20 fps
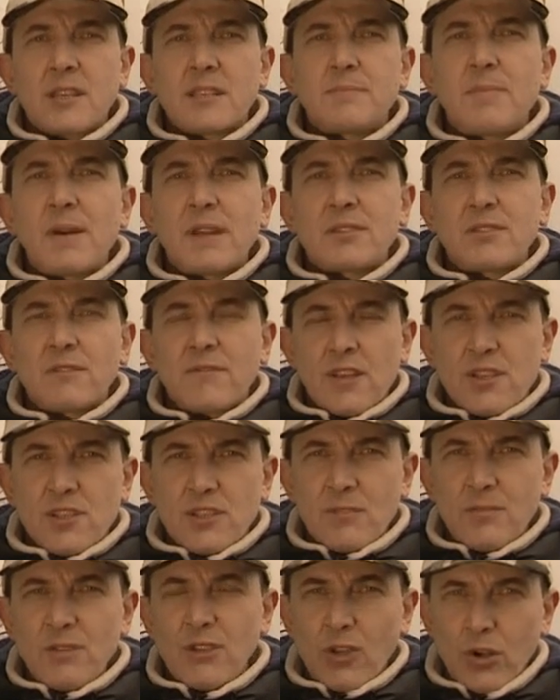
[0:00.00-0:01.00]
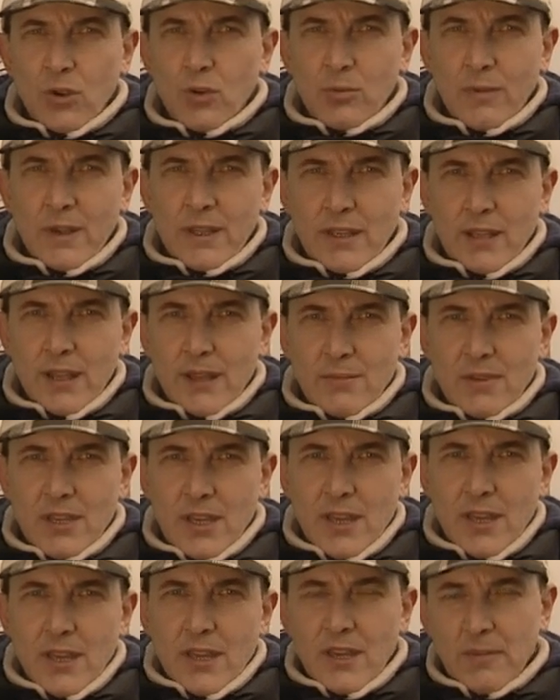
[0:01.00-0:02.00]
z bardzo ważnymi dokumentami
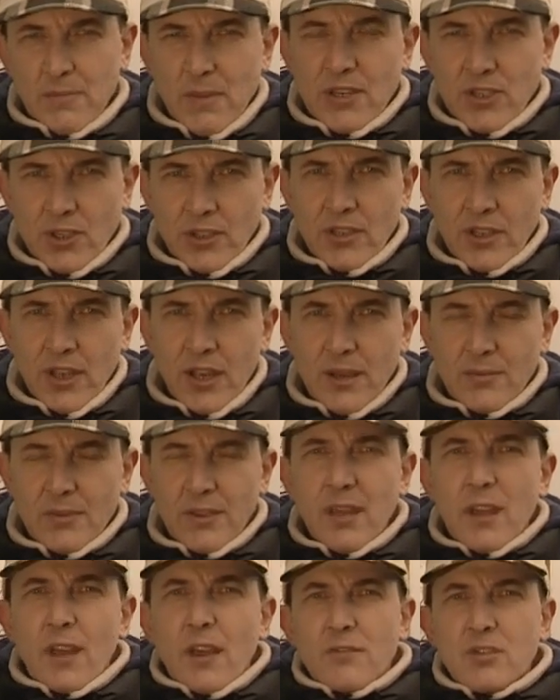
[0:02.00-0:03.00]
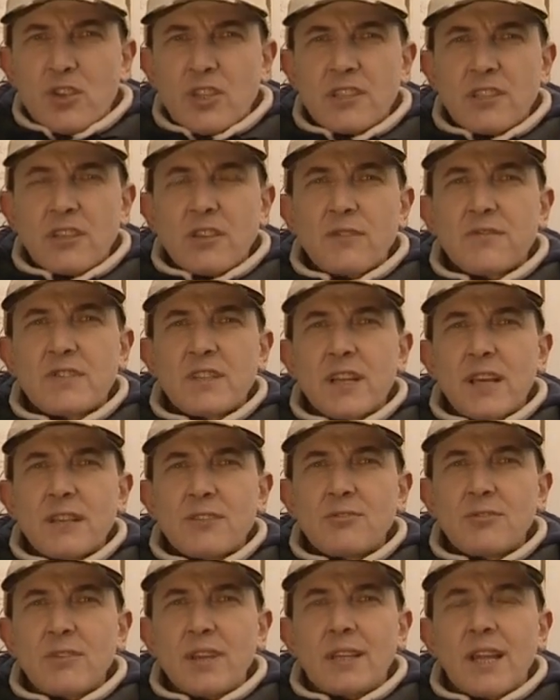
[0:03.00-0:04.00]
i pieczątkami. Wszystko
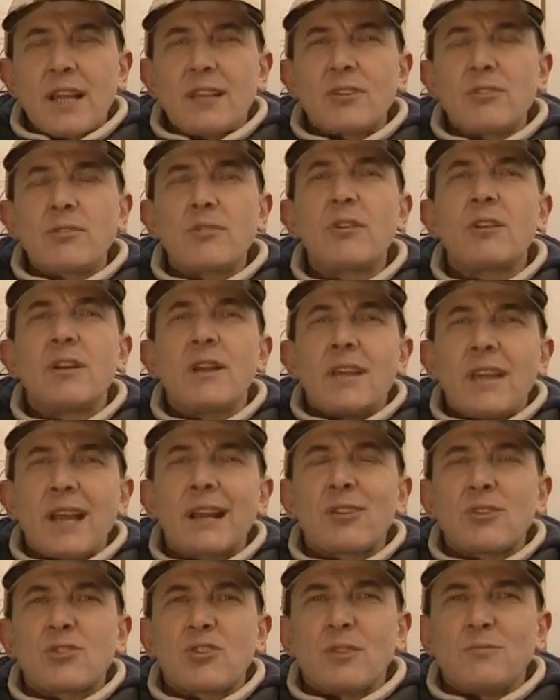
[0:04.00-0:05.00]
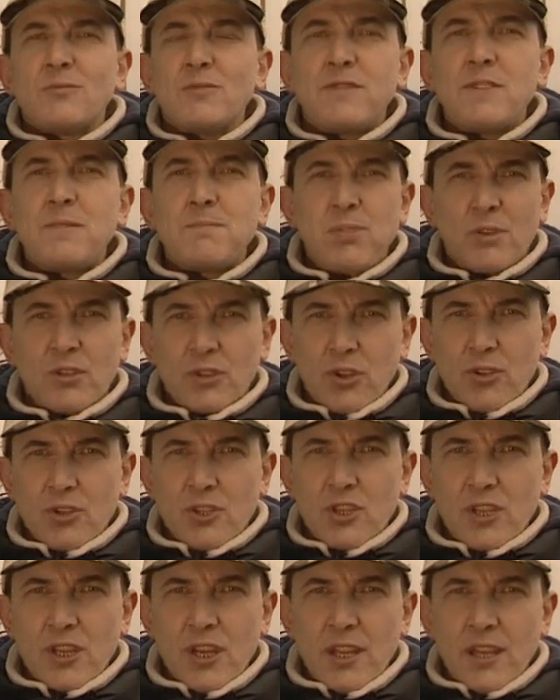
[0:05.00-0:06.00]
wskazuje na to, jak to się mówi
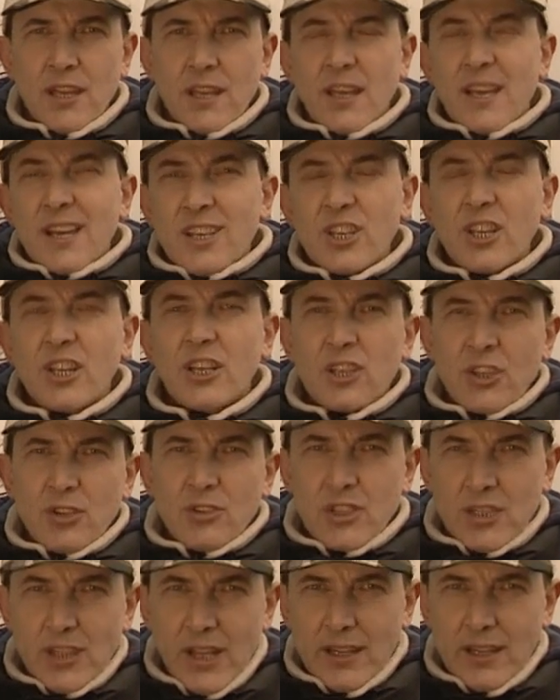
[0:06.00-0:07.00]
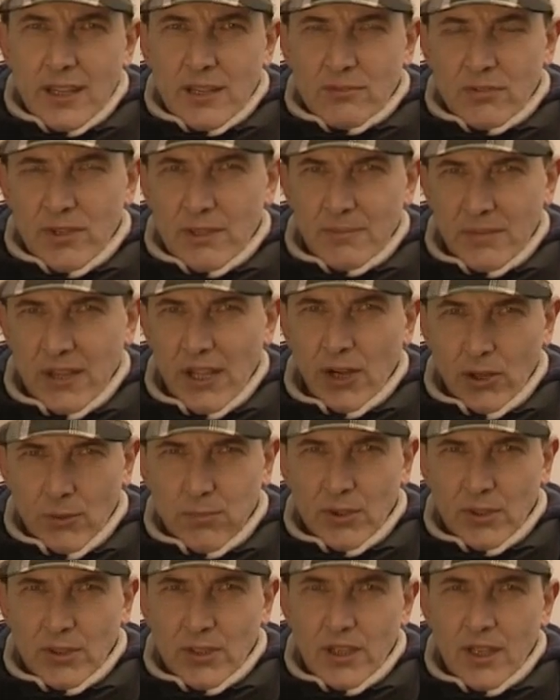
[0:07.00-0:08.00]
potocznie, że ktoś nadał im tę
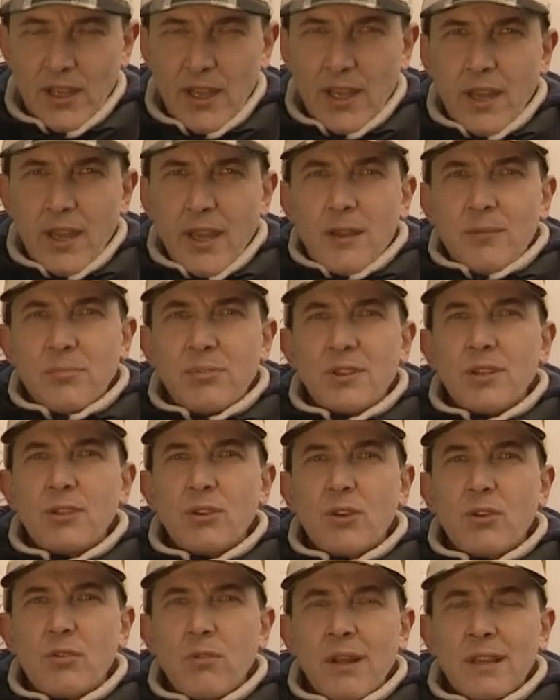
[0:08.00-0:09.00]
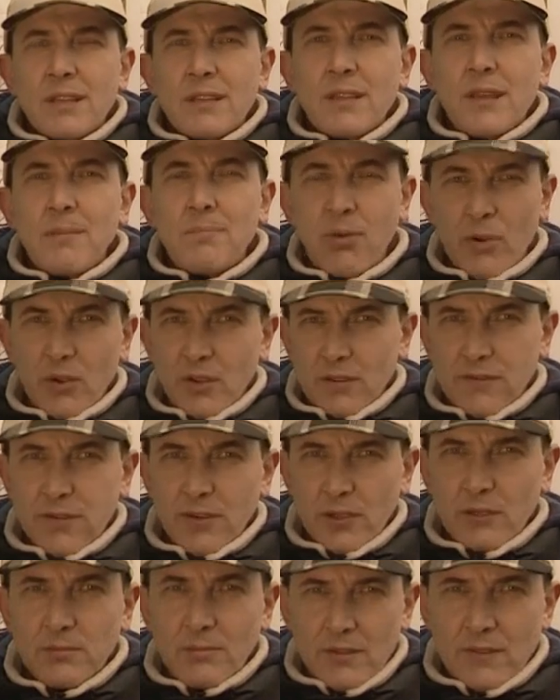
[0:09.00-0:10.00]
robotę. Byli dokładnie
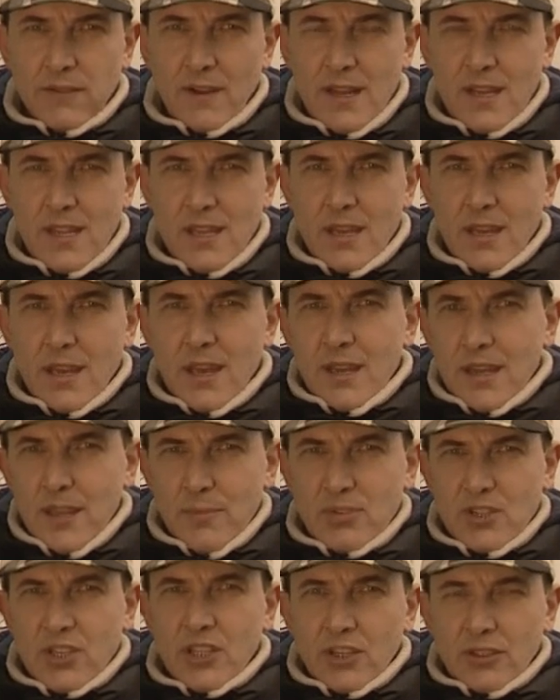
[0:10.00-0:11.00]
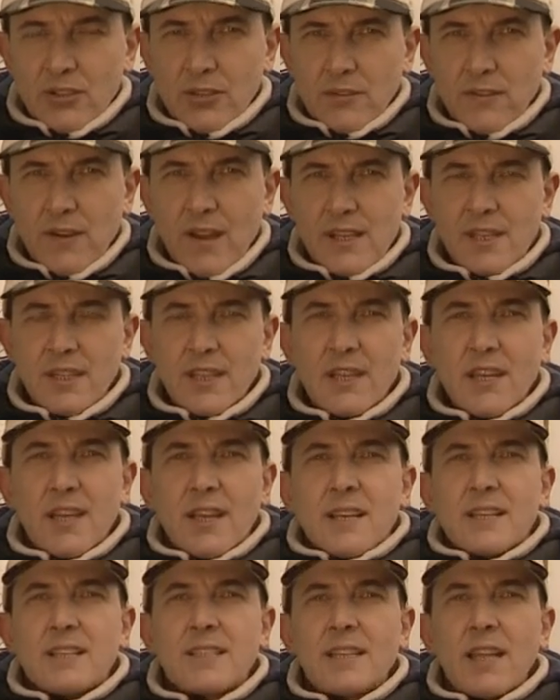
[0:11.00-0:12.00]
poinformowani i przygotowani.
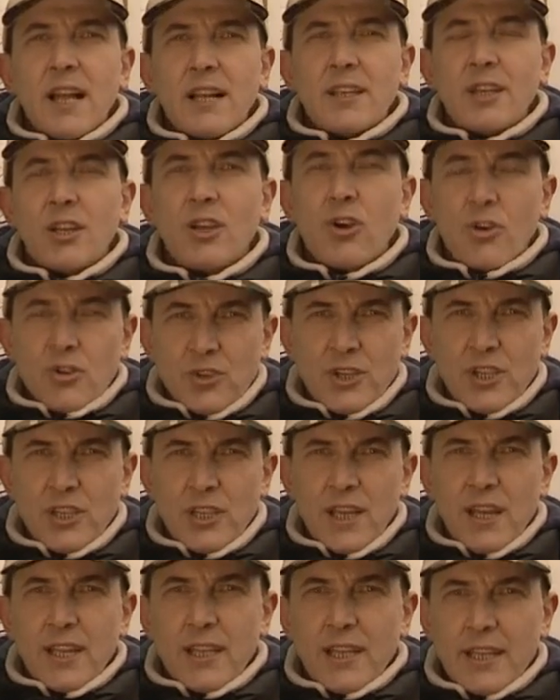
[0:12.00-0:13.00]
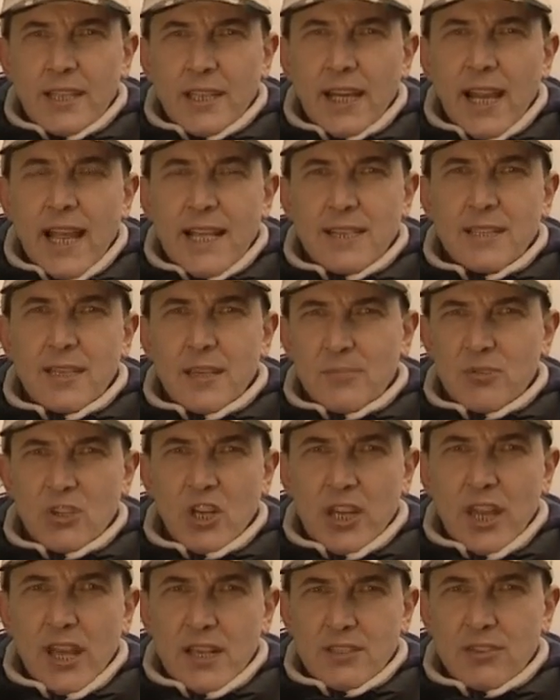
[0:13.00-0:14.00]
Znali godzinę i trasę
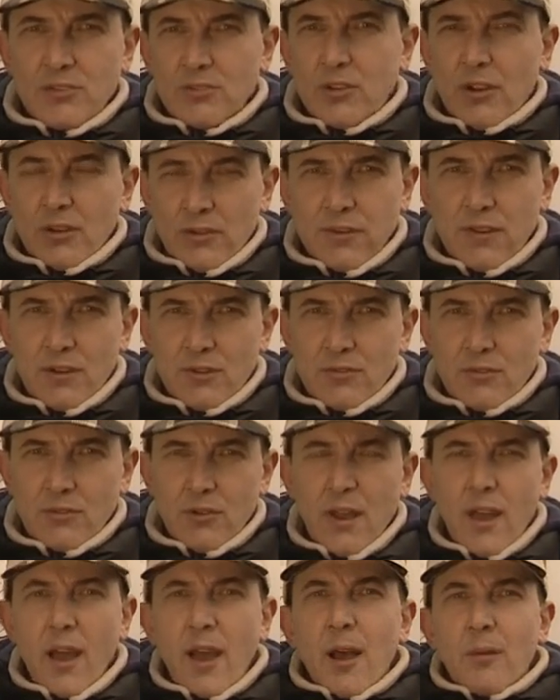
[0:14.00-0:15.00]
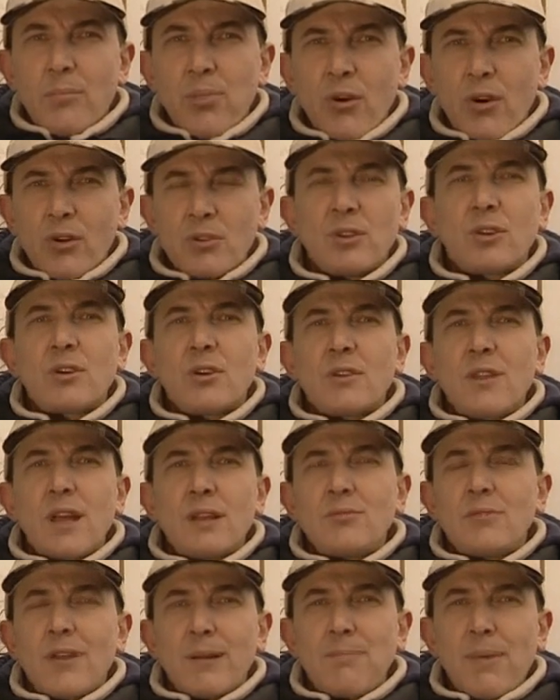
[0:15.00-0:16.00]
przejazdu konwoju. Po
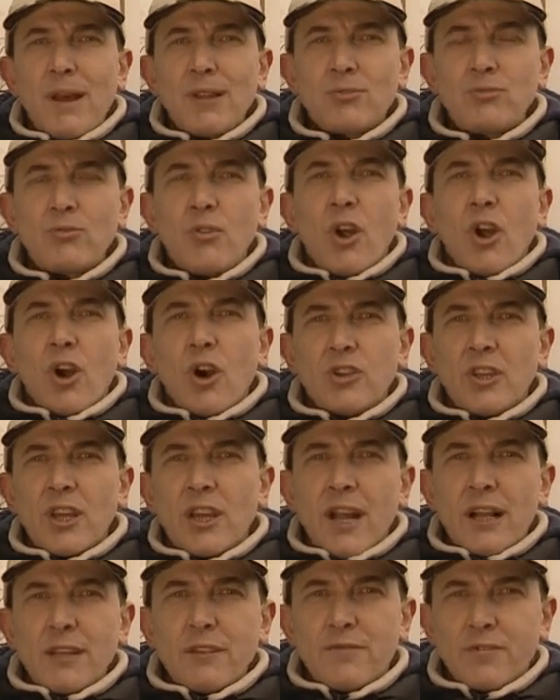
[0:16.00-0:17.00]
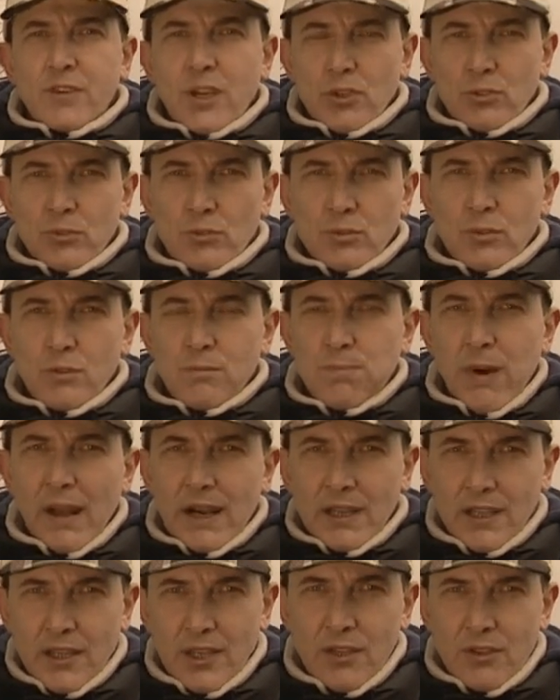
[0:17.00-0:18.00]
dokonaniu napadu odjechali w kierunku
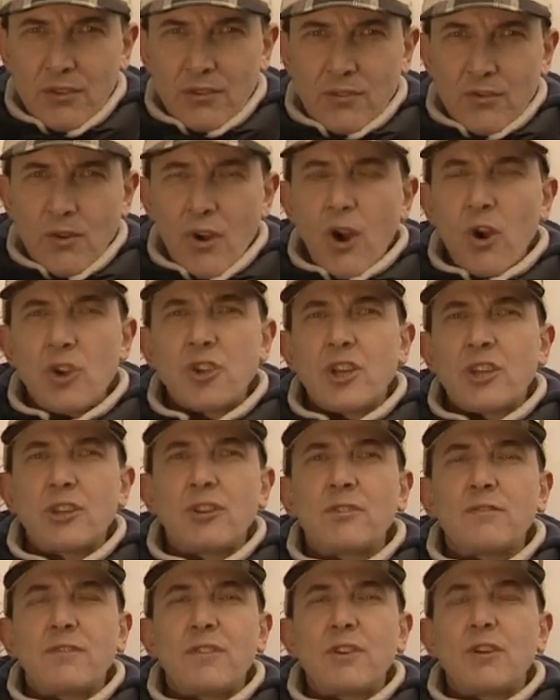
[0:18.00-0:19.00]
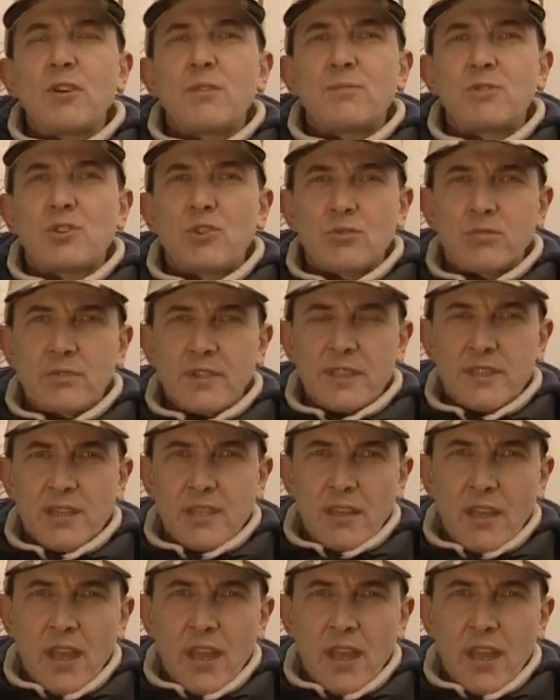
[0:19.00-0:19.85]
parkingu osiedlowego przy ulicy